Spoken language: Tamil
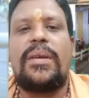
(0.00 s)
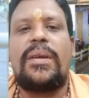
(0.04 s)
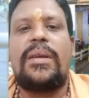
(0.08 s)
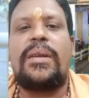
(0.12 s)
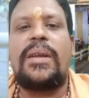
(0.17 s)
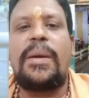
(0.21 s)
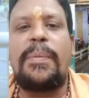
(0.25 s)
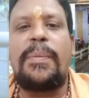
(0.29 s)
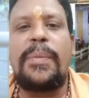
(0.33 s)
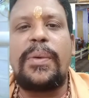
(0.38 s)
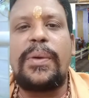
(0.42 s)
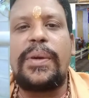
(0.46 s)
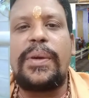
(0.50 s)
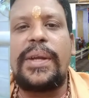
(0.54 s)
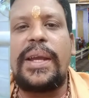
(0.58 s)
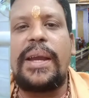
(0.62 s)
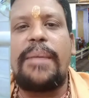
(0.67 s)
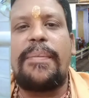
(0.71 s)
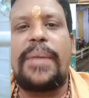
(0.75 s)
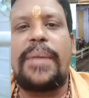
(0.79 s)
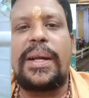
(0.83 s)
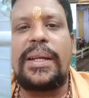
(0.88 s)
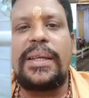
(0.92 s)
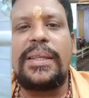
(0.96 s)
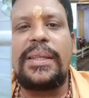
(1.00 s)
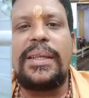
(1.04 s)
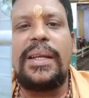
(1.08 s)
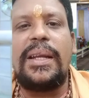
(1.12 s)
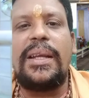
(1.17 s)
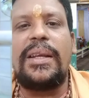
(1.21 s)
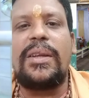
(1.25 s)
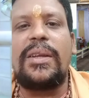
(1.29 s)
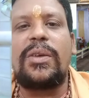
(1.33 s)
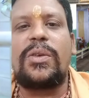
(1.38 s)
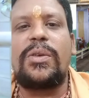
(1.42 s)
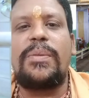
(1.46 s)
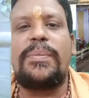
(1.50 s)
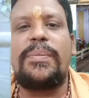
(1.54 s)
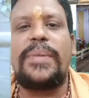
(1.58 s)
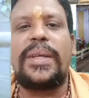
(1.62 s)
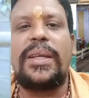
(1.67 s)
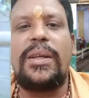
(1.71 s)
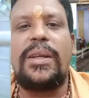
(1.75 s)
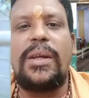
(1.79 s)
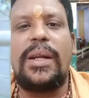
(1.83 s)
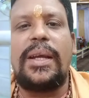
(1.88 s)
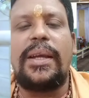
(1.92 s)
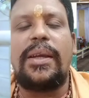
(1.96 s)
நம்முடைய மனதில் இருக்கும்
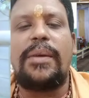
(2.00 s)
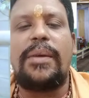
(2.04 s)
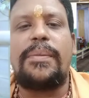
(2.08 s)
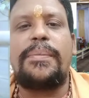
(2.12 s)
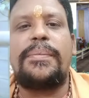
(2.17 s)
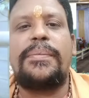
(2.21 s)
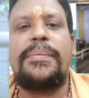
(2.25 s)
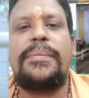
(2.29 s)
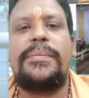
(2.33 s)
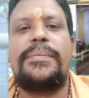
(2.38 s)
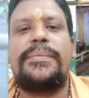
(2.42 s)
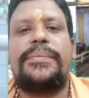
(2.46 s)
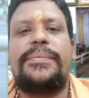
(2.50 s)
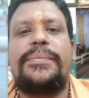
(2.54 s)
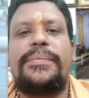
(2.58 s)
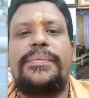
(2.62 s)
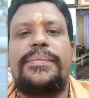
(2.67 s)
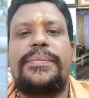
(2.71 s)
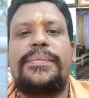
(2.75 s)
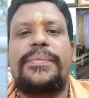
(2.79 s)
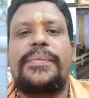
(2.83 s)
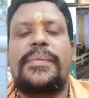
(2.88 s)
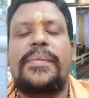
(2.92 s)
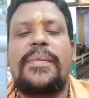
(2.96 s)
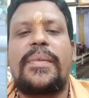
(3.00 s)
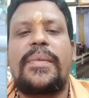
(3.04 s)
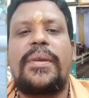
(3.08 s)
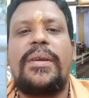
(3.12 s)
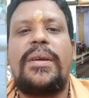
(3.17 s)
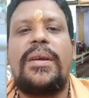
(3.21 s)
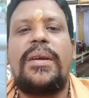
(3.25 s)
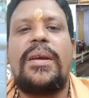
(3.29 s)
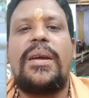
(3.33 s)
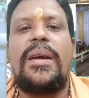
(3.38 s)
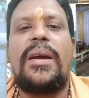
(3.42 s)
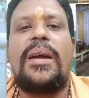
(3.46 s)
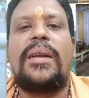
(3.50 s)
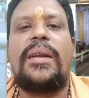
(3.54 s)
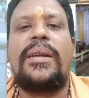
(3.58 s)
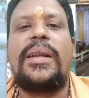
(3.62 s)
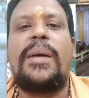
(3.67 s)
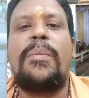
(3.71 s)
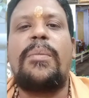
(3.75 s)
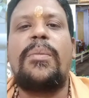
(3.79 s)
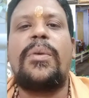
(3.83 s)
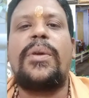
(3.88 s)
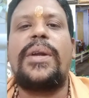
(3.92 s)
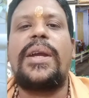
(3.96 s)
இருளையும்
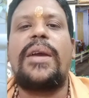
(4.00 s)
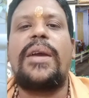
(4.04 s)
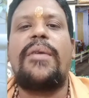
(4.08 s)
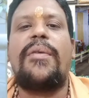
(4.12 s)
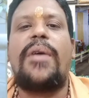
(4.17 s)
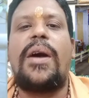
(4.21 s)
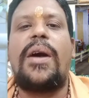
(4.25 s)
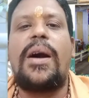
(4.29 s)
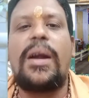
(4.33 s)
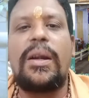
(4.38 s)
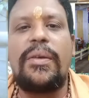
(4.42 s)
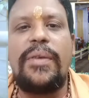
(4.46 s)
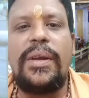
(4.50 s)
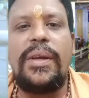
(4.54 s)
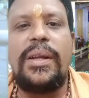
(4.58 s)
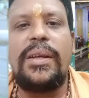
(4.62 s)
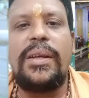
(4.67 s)
நம்முடைய வாழ்வில்